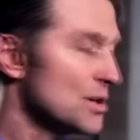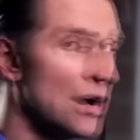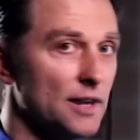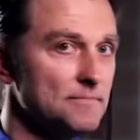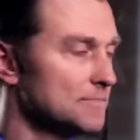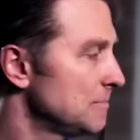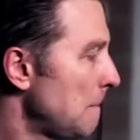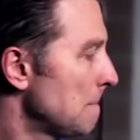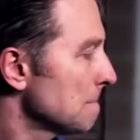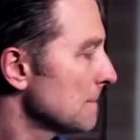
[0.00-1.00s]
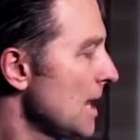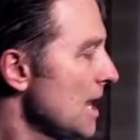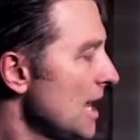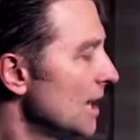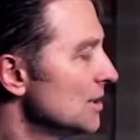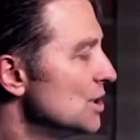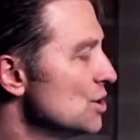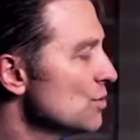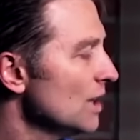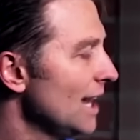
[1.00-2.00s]
Очень жаль. Вы
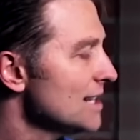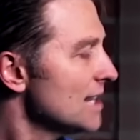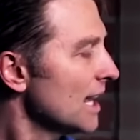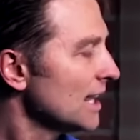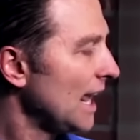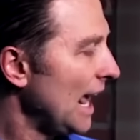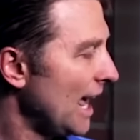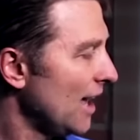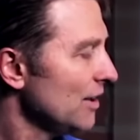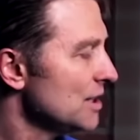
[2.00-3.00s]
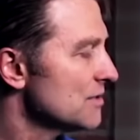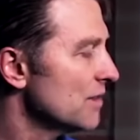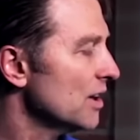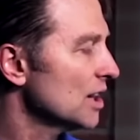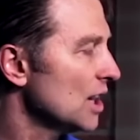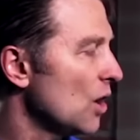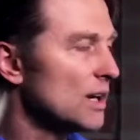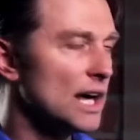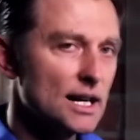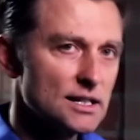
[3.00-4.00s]
знали, что в кейле кудрявой
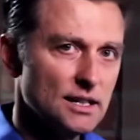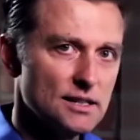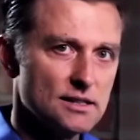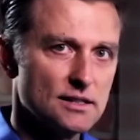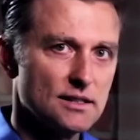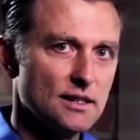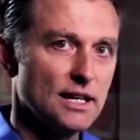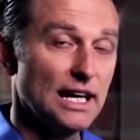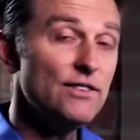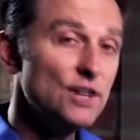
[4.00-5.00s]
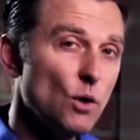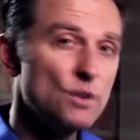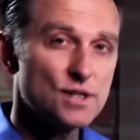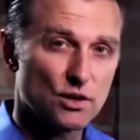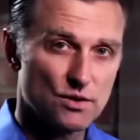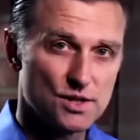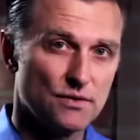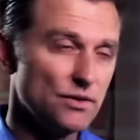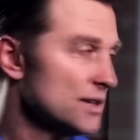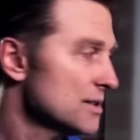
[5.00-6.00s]
капусте очень мало оксалатов, хоть она из